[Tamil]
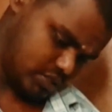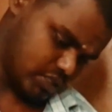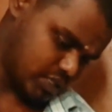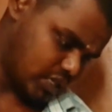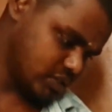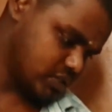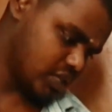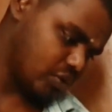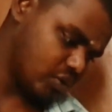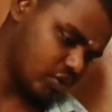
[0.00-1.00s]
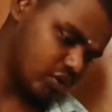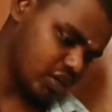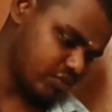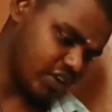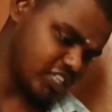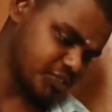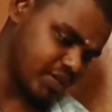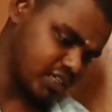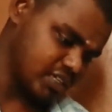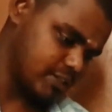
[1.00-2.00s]
இது காஞ்சனா ஒன்னோட
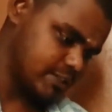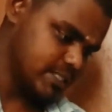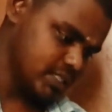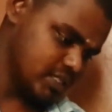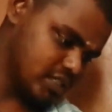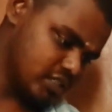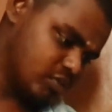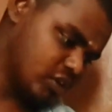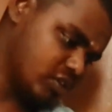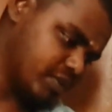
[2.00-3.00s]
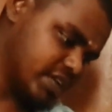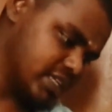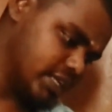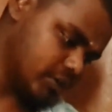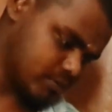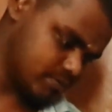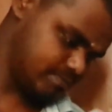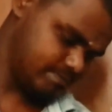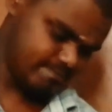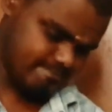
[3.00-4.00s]
ஃப்ளாஷ்பேக்கு இதை மட்டும் அப்படியே கிளிக்கிறோம்
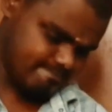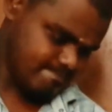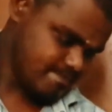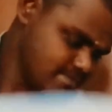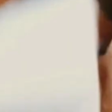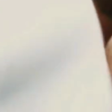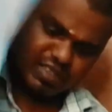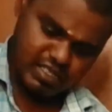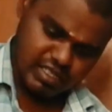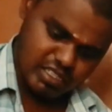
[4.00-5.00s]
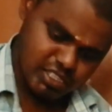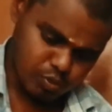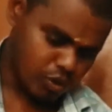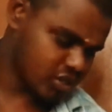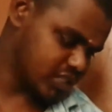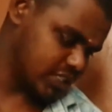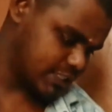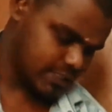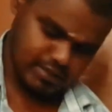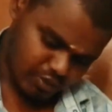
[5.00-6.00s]
கிழிச்சு தூக்கி போட்டு
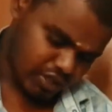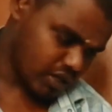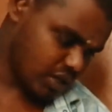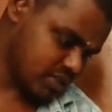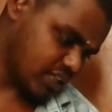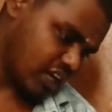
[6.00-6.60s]
இப்போ